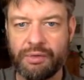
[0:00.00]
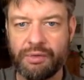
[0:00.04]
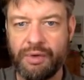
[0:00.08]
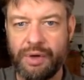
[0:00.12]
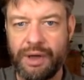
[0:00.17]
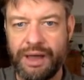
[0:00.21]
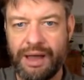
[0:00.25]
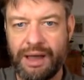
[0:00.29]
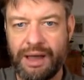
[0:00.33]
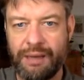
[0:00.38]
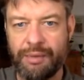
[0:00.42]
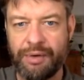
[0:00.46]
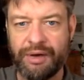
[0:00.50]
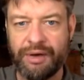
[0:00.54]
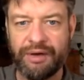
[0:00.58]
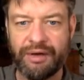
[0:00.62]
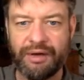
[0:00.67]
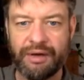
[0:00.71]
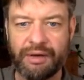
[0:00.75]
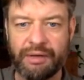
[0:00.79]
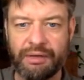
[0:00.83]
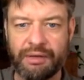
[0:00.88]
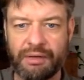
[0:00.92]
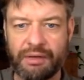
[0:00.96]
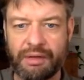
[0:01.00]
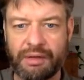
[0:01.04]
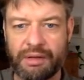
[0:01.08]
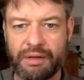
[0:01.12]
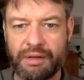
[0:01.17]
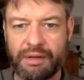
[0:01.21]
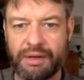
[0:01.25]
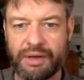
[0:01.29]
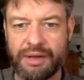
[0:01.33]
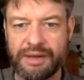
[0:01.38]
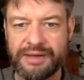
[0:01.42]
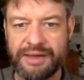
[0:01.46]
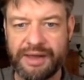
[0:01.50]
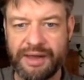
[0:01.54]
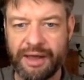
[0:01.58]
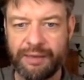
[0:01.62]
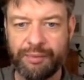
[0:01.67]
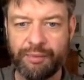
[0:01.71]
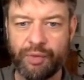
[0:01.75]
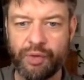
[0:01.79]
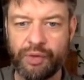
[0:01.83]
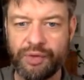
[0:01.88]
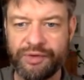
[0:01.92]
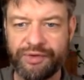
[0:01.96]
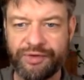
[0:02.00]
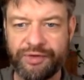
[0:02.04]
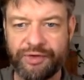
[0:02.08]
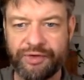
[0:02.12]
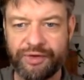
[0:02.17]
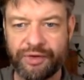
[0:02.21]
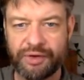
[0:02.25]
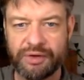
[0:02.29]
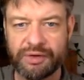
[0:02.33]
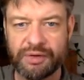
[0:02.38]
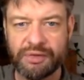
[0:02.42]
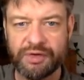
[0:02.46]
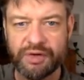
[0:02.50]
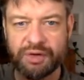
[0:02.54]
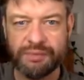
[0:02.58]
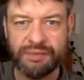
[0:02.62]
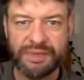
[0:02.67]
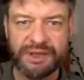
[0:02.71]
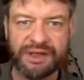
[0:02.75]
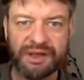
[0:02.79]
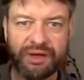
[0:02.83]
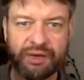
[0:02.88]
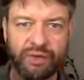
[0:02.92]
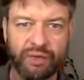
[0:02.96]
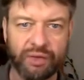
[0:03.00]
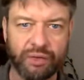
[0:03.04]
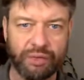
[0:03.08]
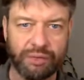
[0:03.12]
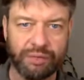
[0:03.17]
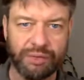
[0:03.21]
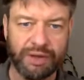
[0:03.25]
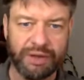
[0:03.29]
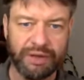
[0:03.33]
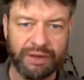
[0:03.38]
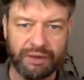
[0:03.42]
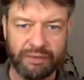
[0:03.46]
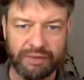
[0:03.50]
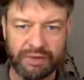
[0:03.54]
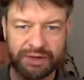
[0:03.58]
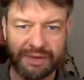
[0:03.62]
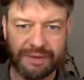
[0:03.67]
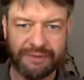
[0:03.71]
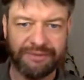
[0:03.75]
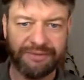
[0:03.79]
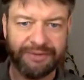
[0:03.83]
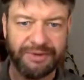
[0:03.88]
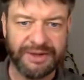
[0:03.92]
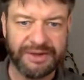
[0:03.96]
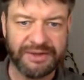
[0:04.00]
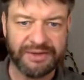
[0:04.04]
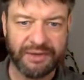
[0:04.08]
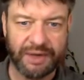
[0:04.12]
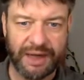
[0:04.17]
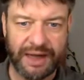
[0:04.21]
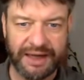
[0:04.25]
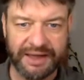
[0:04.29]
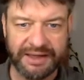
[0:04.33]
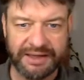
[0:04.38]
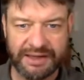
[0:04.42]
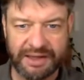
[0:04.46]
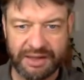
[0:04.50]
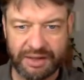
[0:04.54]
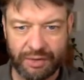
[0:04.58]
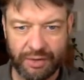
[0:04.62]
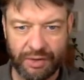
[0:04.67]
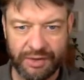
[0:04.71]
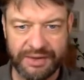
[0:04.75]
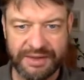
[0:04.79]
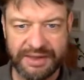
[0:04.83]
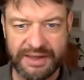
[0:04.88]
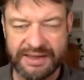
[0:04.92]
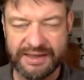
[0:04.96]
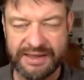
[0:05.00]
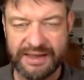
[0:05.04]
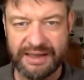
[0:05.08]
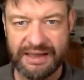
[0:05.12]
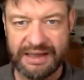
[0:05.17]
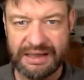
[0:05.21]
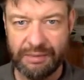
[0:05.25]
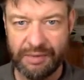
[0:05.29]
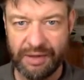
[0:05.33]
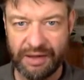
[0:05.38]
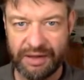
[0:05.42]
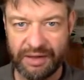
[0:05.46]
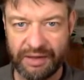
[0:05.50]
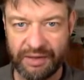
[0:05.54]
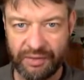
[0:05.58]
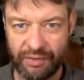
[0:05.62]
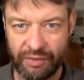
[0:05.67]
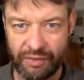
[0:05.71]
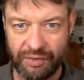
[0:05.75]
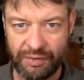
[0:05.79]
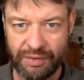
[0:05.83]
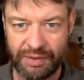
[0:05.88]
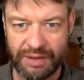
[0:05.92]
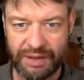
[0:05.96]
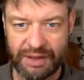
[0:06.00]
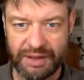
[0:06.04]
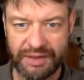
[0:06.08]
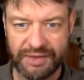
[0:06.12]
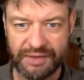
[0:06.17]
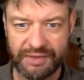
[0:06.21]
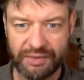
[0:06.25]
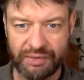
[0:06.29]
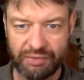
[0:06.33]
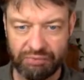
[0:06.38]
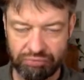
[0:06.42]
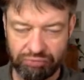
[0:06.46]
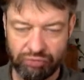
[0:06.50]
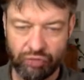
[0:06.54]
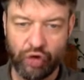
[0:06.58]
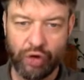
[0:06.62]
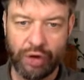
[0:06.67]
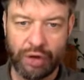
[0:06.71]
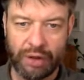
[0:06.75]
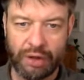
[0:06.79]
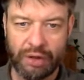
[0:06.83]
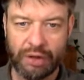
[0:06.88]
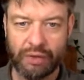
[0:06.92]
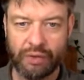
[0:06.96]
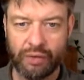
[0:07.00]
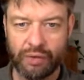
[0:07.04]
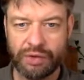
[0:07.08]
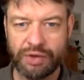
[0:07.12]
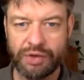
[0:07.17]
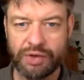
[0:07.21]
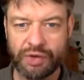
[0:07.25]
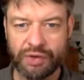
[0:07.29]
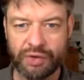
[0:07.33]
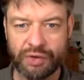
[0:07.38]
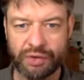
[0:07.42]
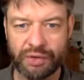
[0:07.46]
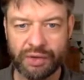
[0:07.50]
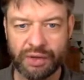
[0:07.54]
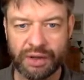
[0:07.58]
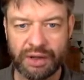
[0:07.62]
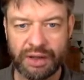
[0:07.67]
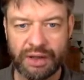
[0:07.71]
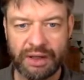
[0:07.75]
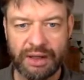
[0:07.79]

Ebene des Erdbodens ist, sondern so ein bisschen drüber. In unserem Fall so 80, 90 Zentimeter drüber. Also ein gutes Stück.